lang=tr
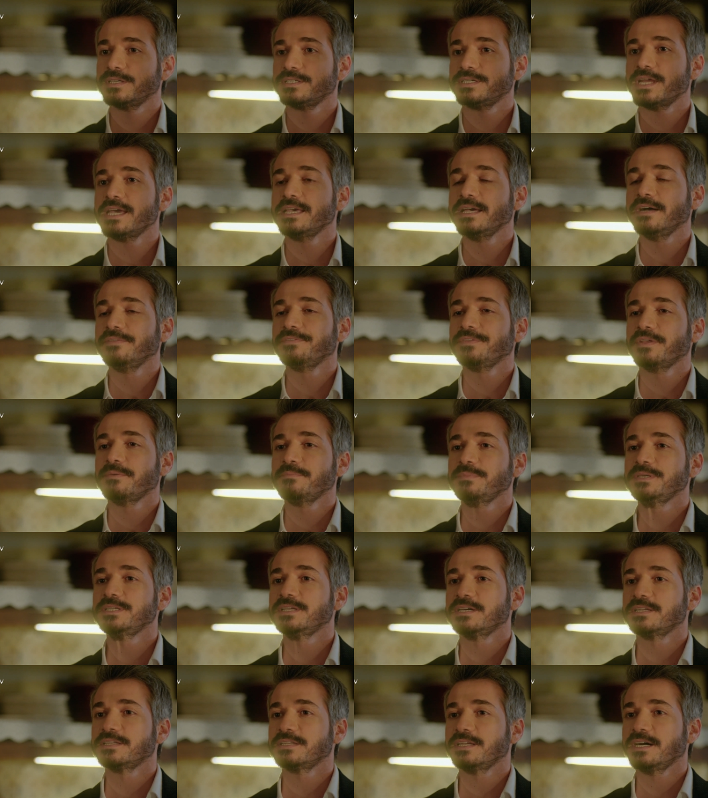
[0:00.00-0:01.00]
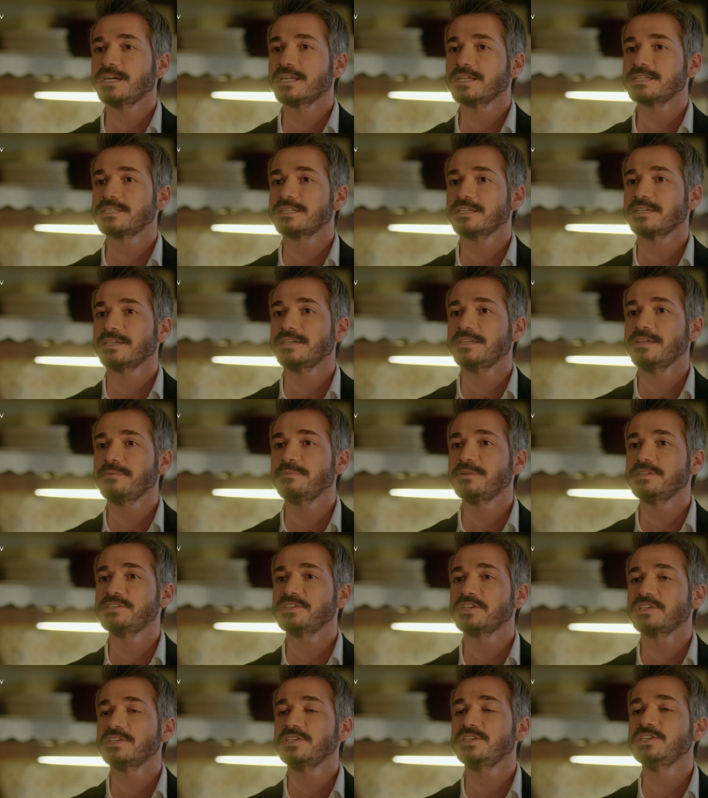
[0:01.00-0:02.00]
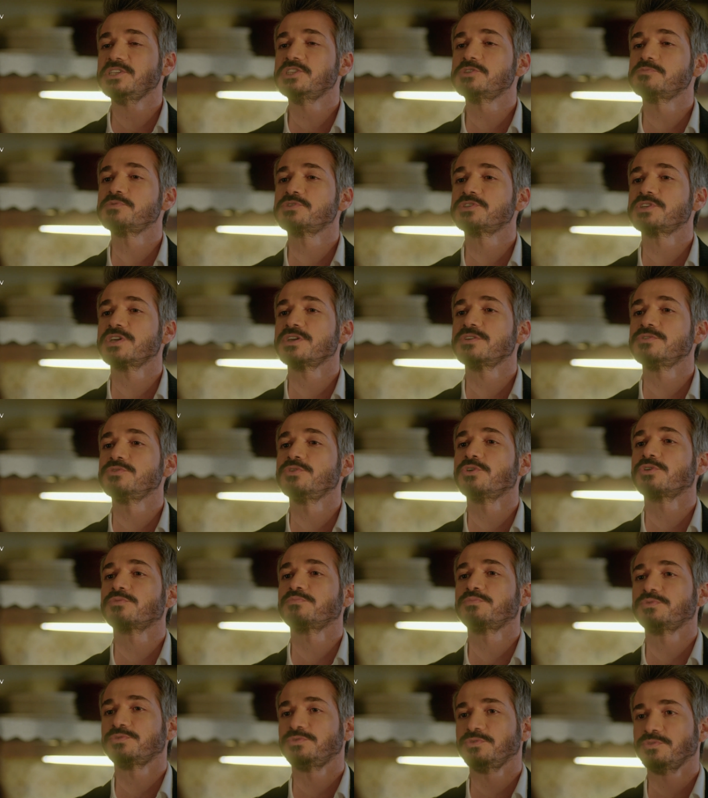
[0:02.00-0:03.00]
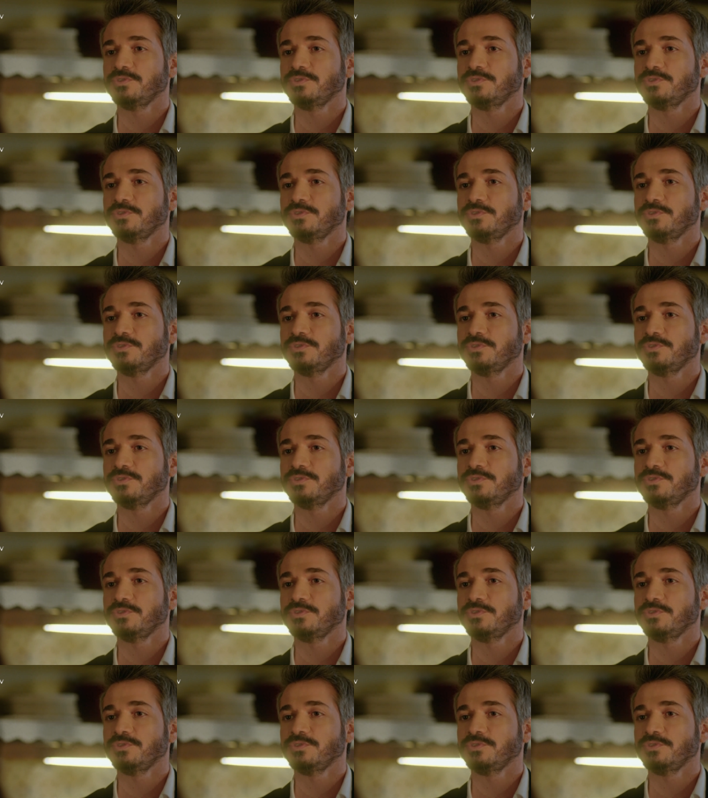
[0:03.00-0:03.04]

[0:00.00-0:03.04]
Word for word: Reyhan'la Miran'ın arasına girebilecek hiçbir şey yok bu